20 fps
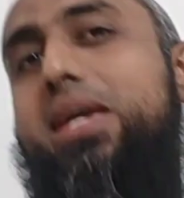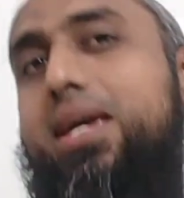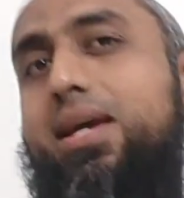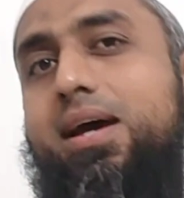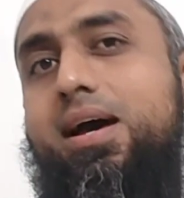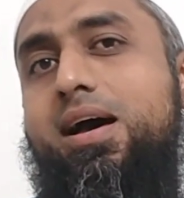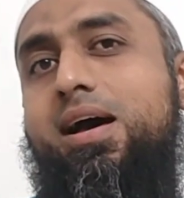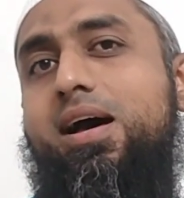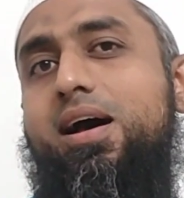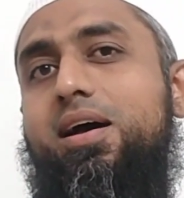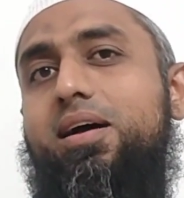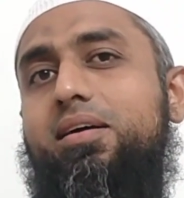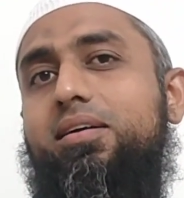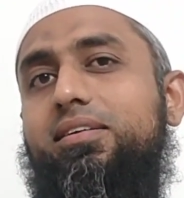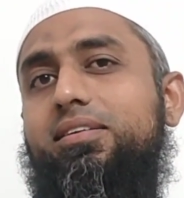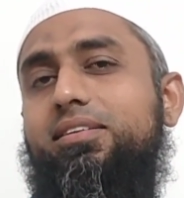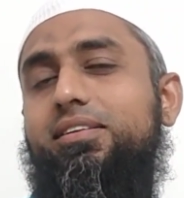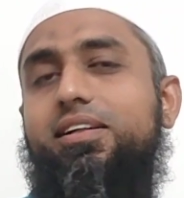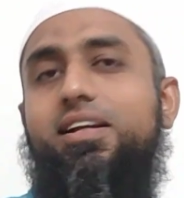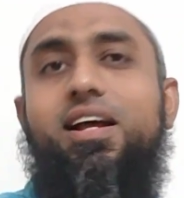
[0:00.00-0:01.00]
بها
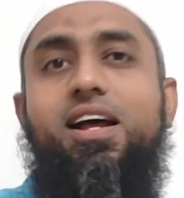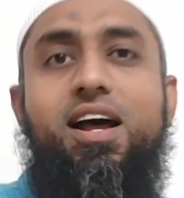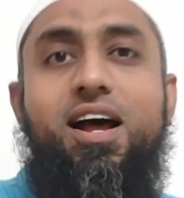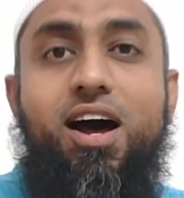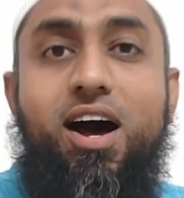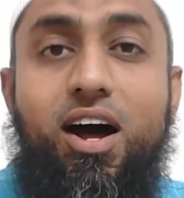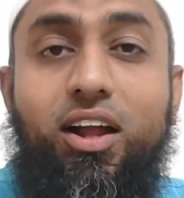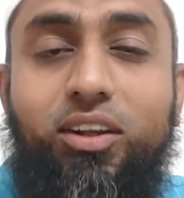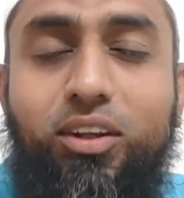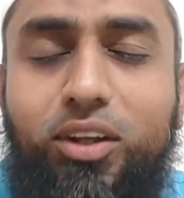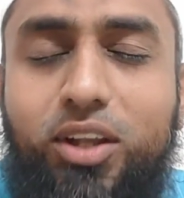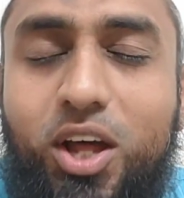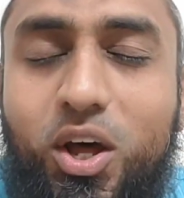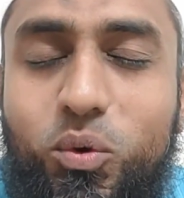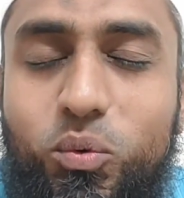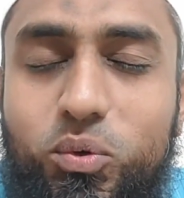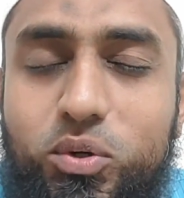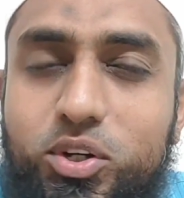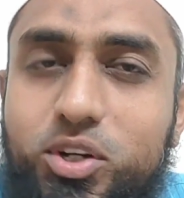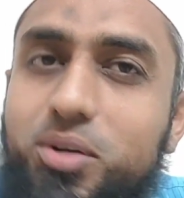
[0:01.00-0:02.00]

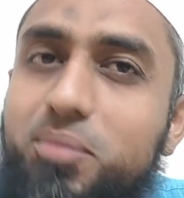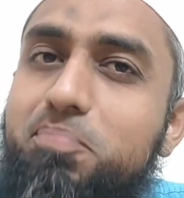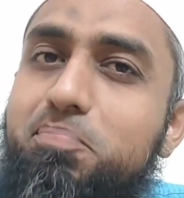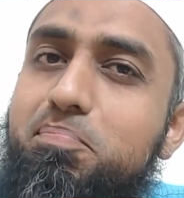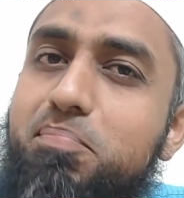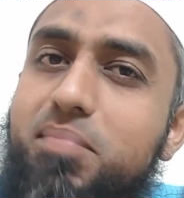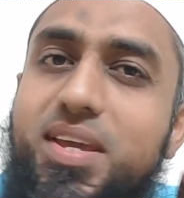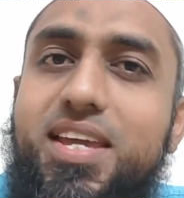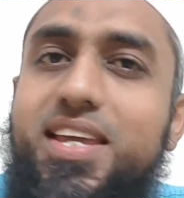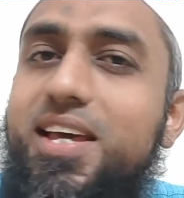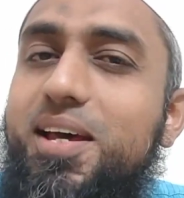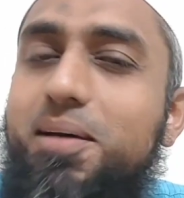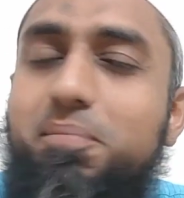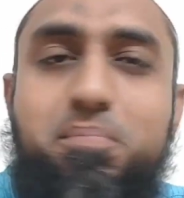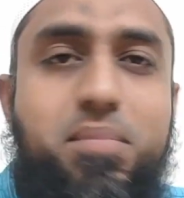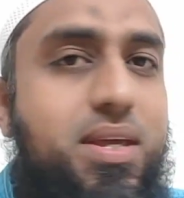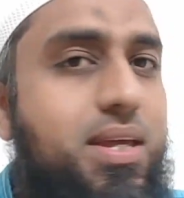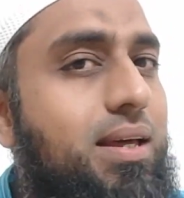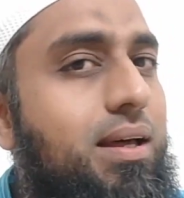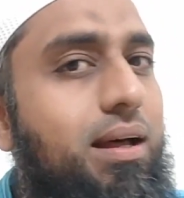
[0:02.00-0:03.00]
அல்லாஹுக்கு மிக
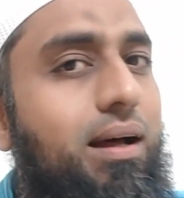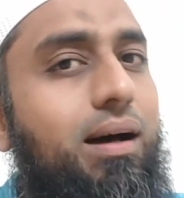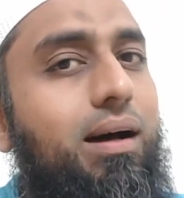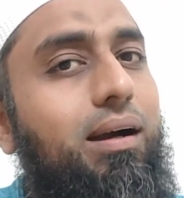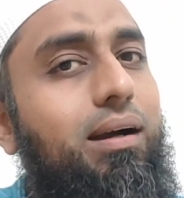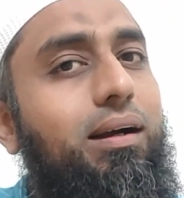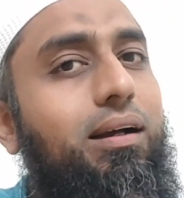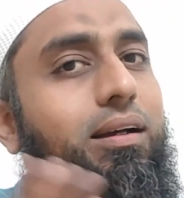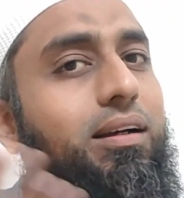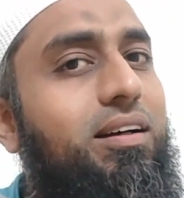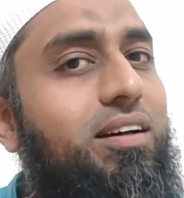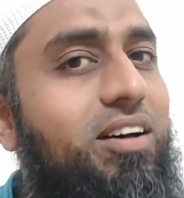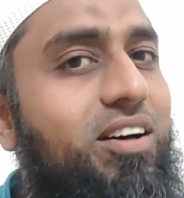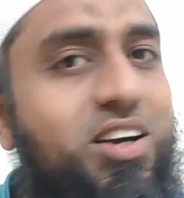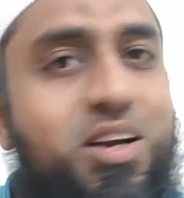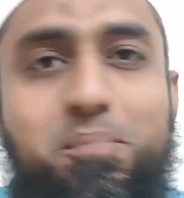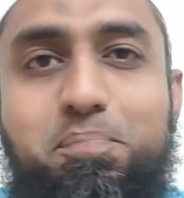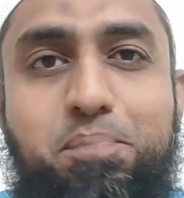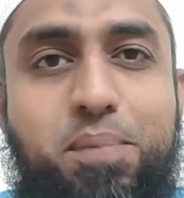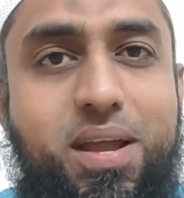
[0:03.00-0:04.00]
மிக
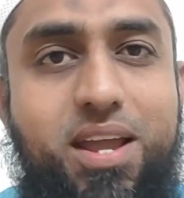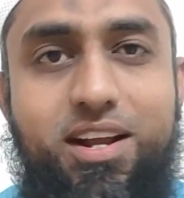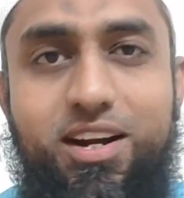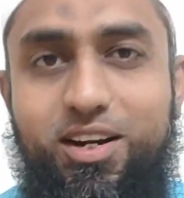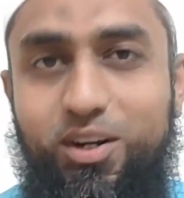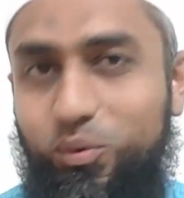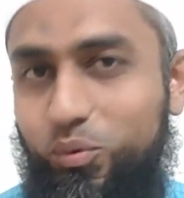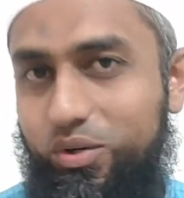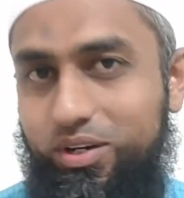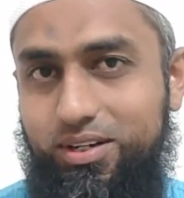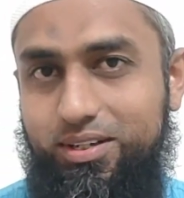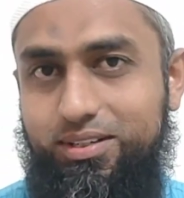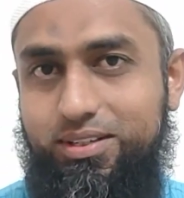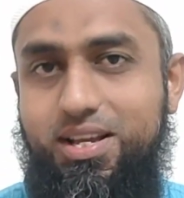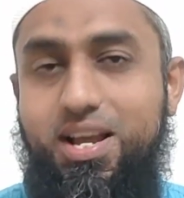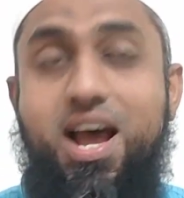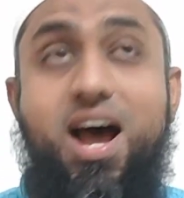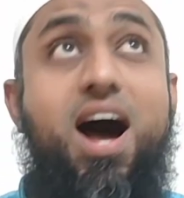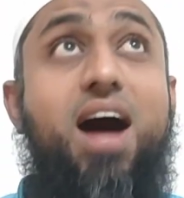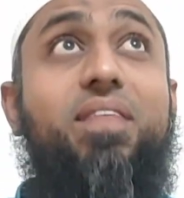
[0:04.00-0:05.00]
அழகான பெயர்கள் உண்டு
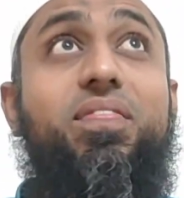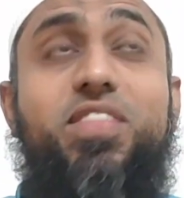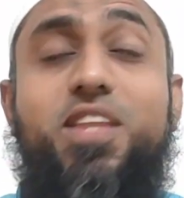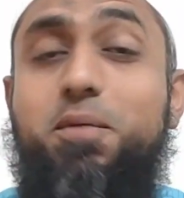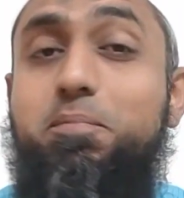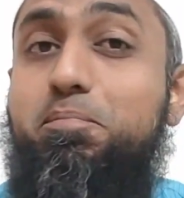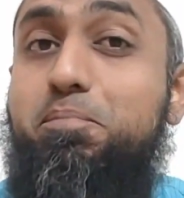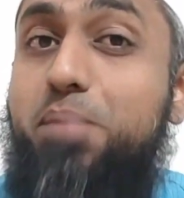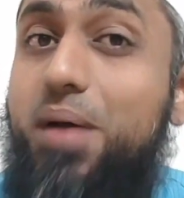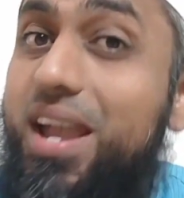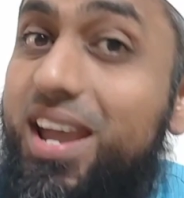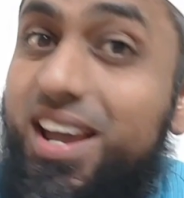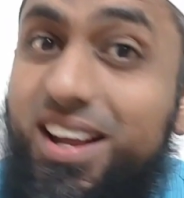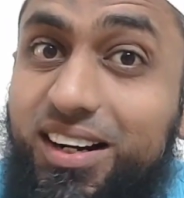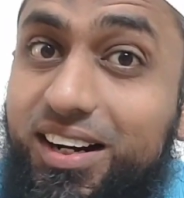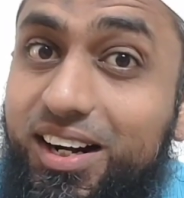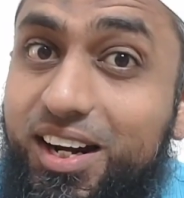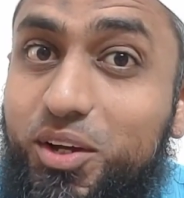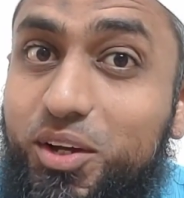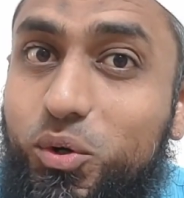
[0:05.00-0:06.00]
அந்த
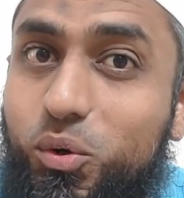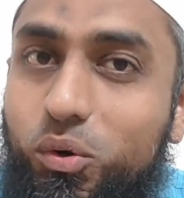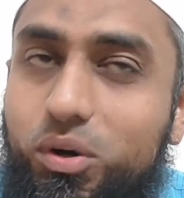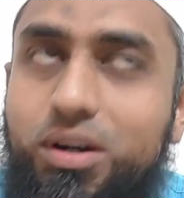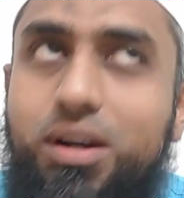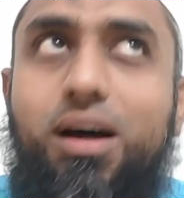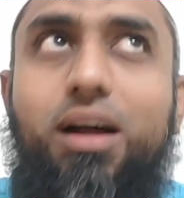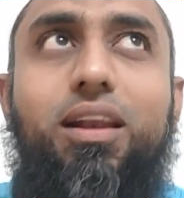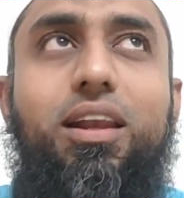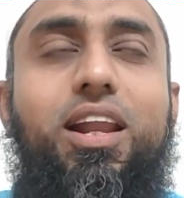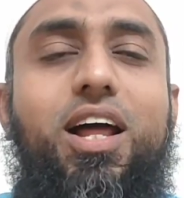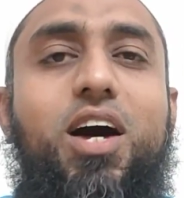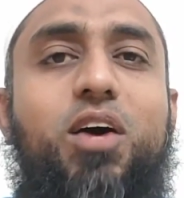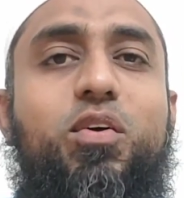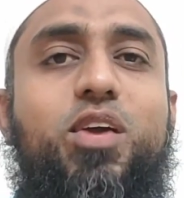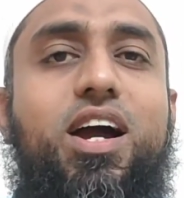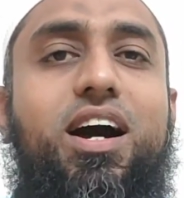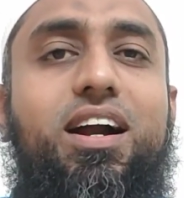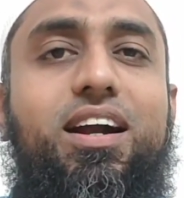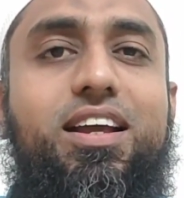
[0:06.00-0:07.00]
பெயர்களை கொண்டு
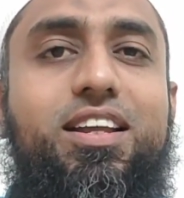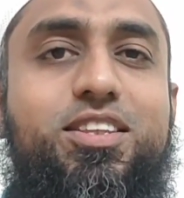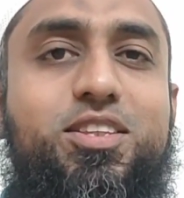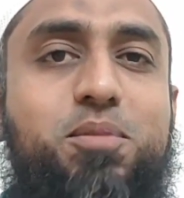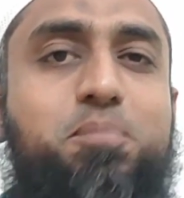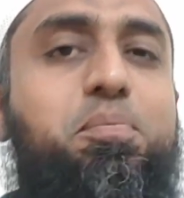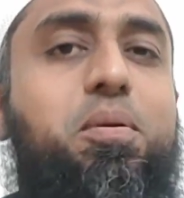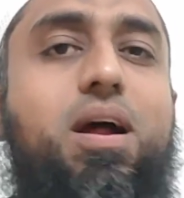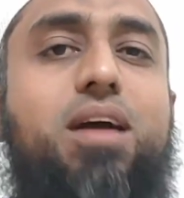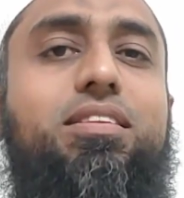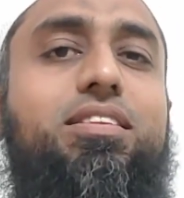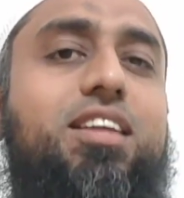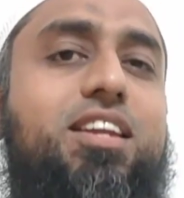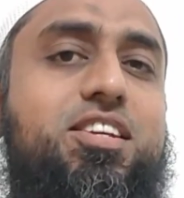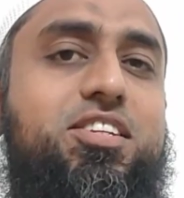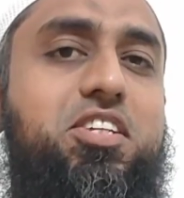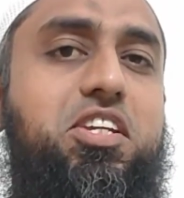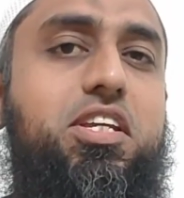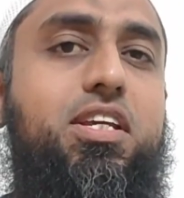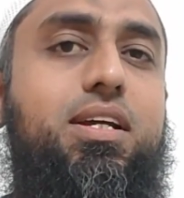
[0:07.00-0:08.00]
அல்லாஹை அழைத்து
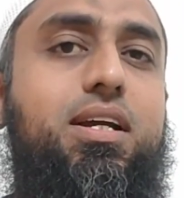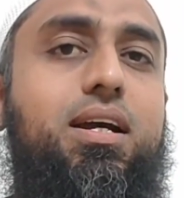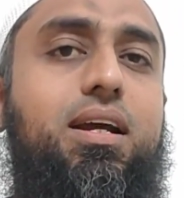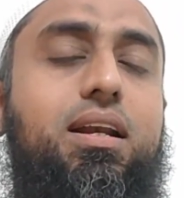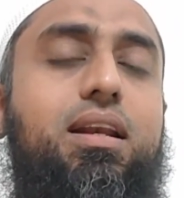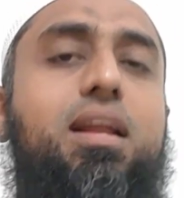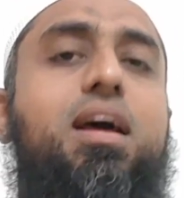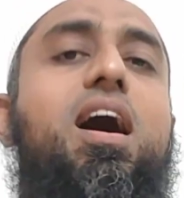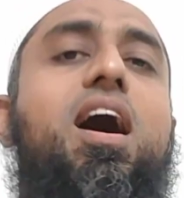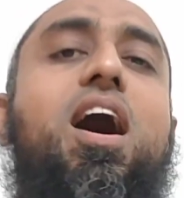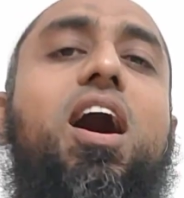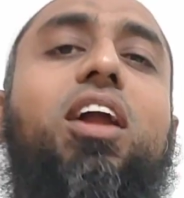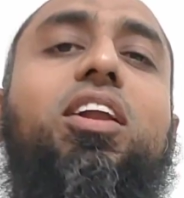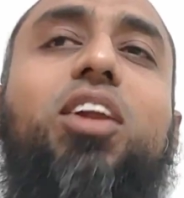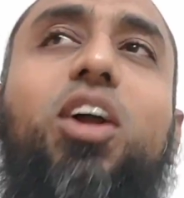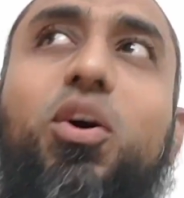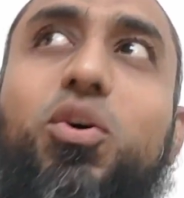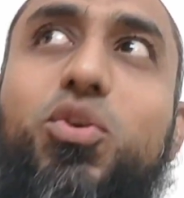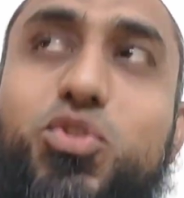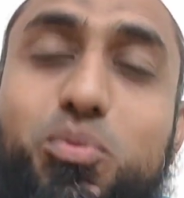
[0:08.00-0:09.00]
பிரார்த்தனை செய்யுங்கள் அல்லாஹ்
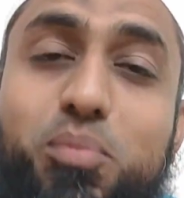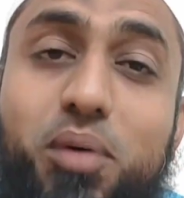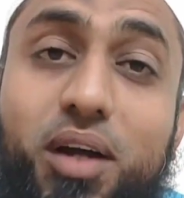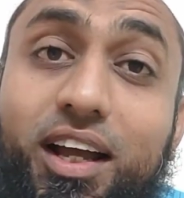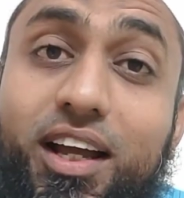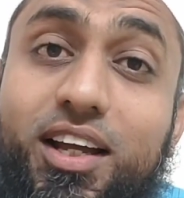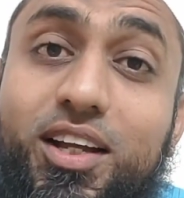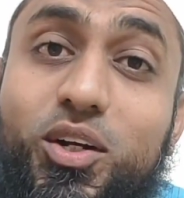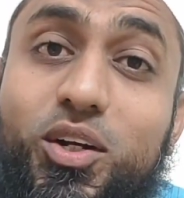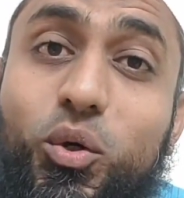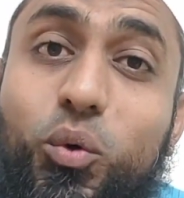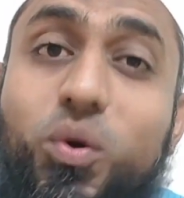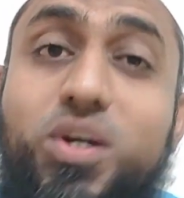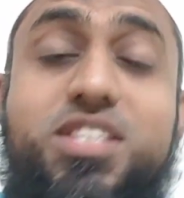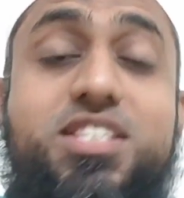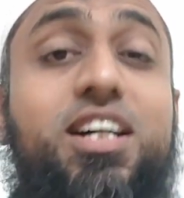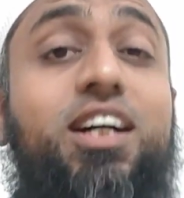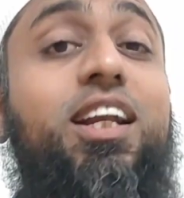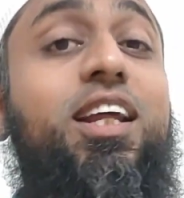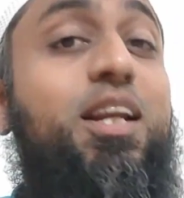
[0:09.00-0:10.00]
அல்லாஹு
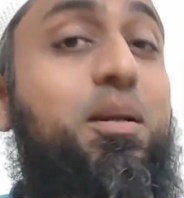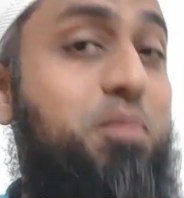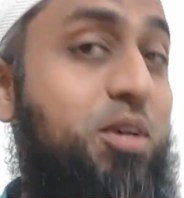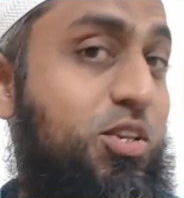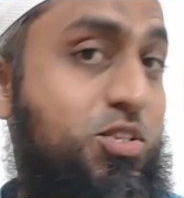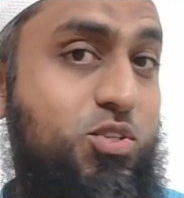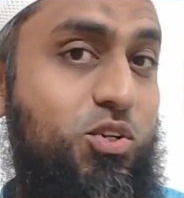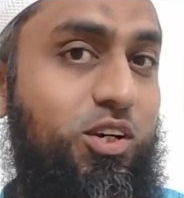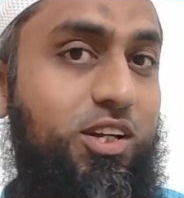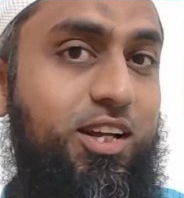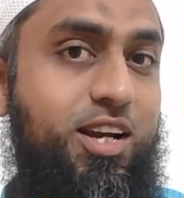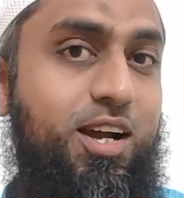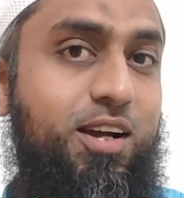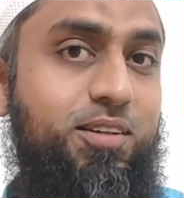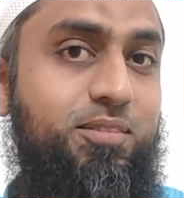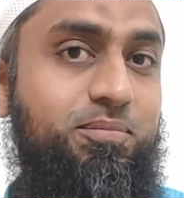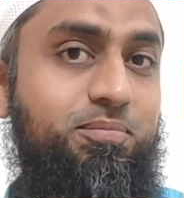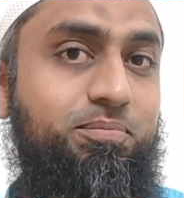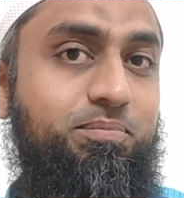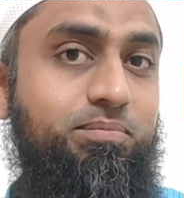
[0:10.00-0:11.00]
சுபஹானுவத்தால நமக்கு சொல்கிறான்